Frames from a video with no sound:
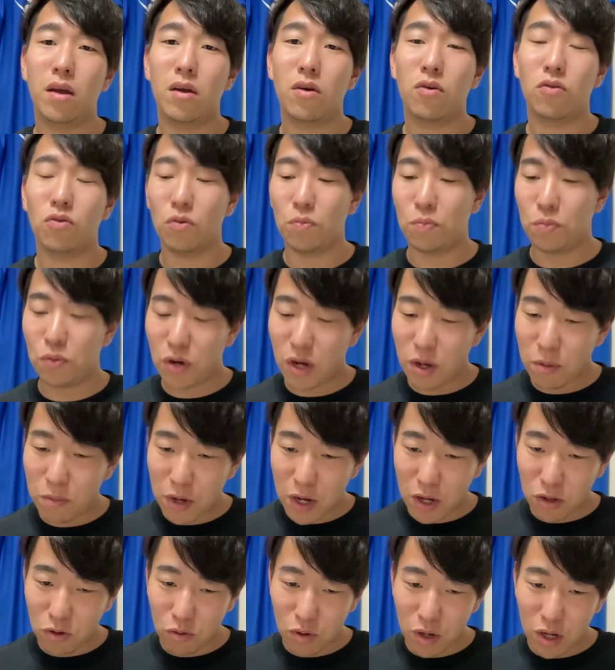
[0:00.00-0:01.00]
この
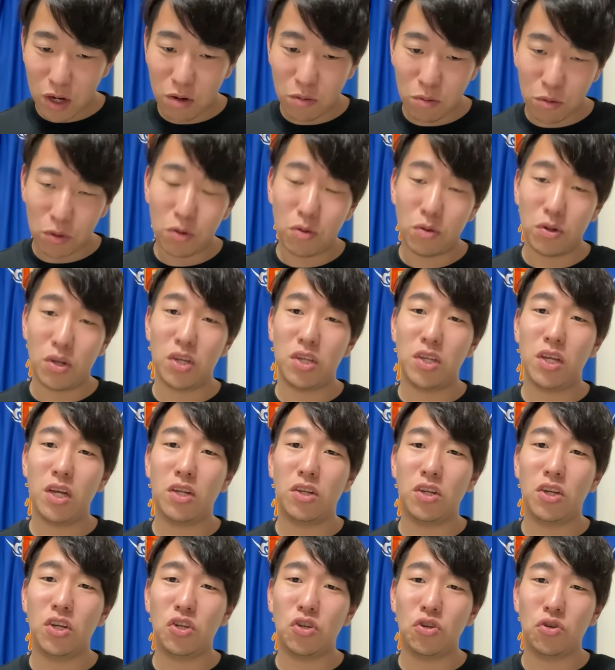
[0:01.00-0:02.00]
プレミア12の
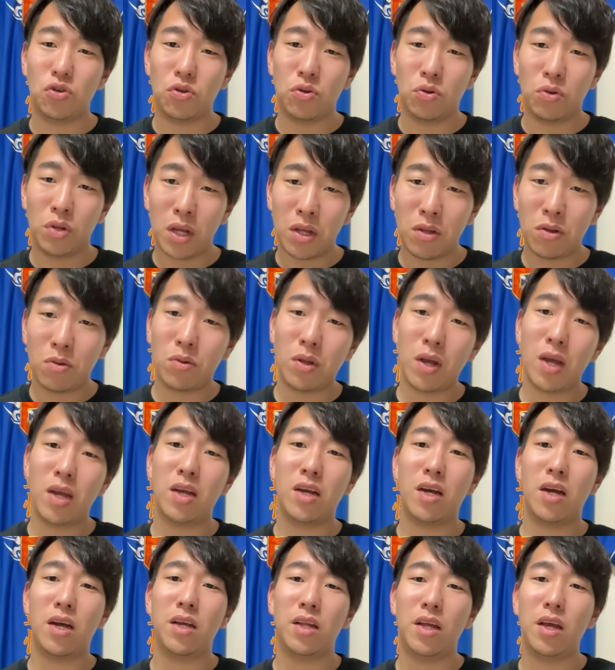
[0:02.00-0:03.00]
2024年の大
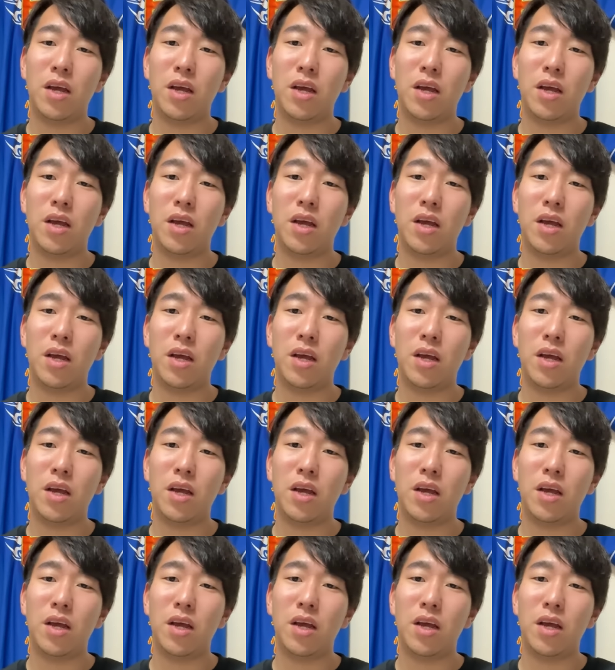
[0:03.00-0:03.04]
会で